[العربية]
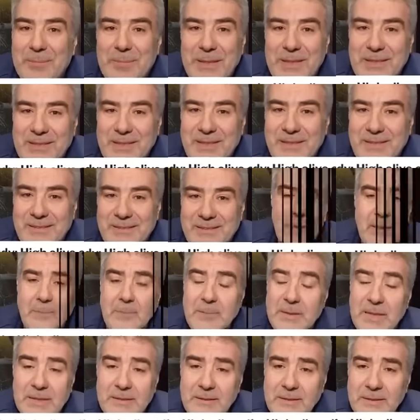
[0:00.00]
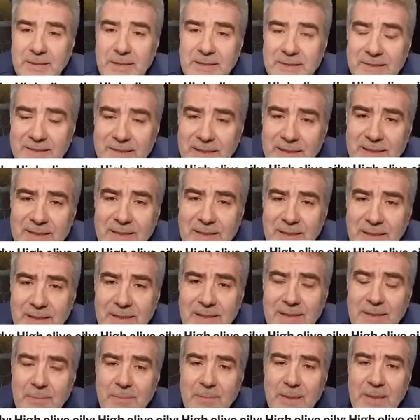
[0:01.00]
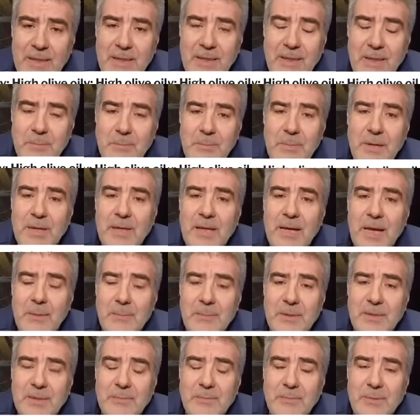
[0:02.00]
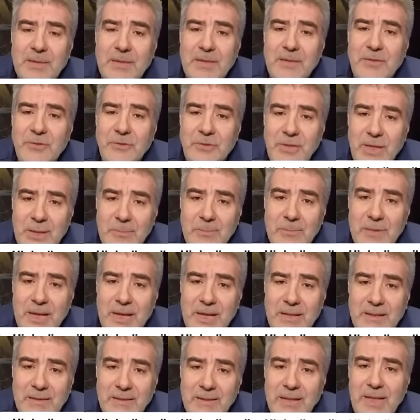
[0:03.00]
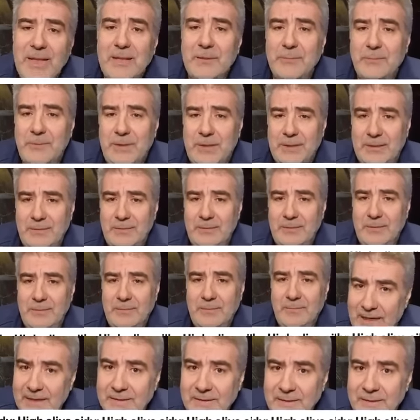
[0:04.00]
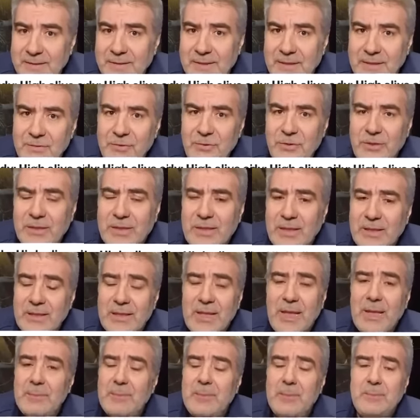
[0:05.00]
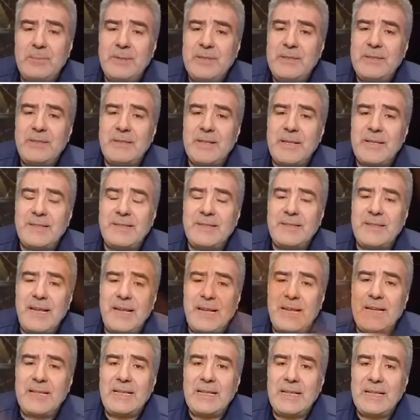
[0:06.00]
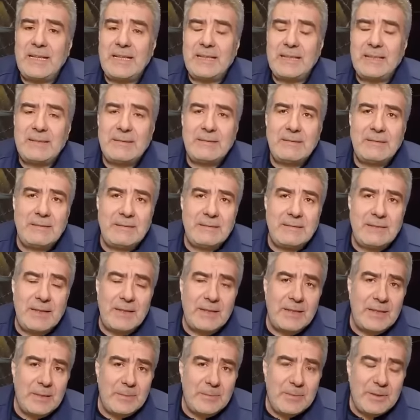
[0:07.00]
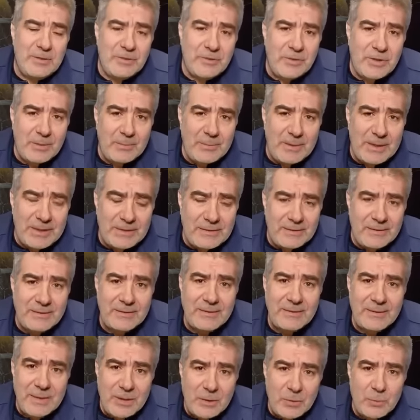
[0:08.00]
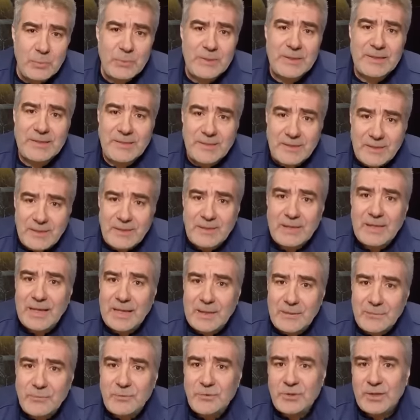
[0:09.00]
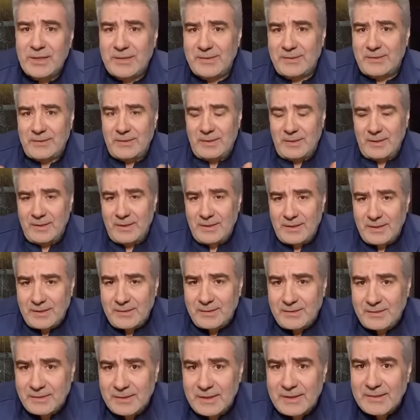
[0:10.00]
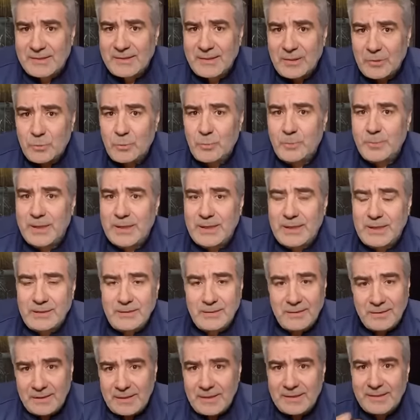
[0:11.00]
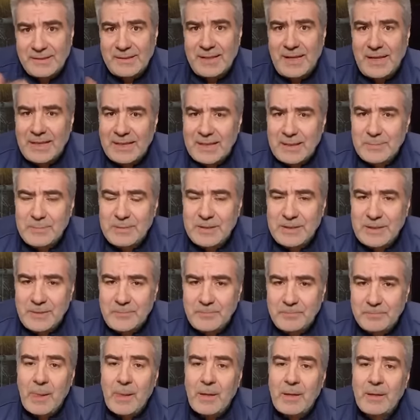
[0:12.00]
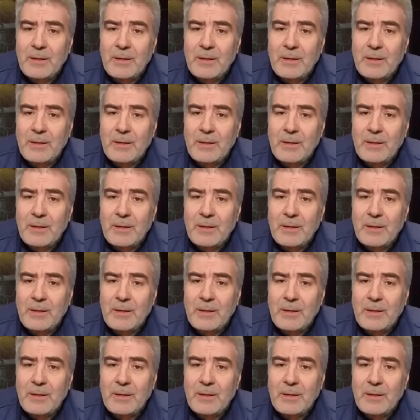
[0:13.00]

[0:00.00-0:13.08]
عملها من الدراسات الغريبة ما قامت به جامعة هارفارد حديثا جدا قامت بدراسة على آه، تقريبا شملت 92 ألف شخص دراسة كبرى يعني دراسة عالمية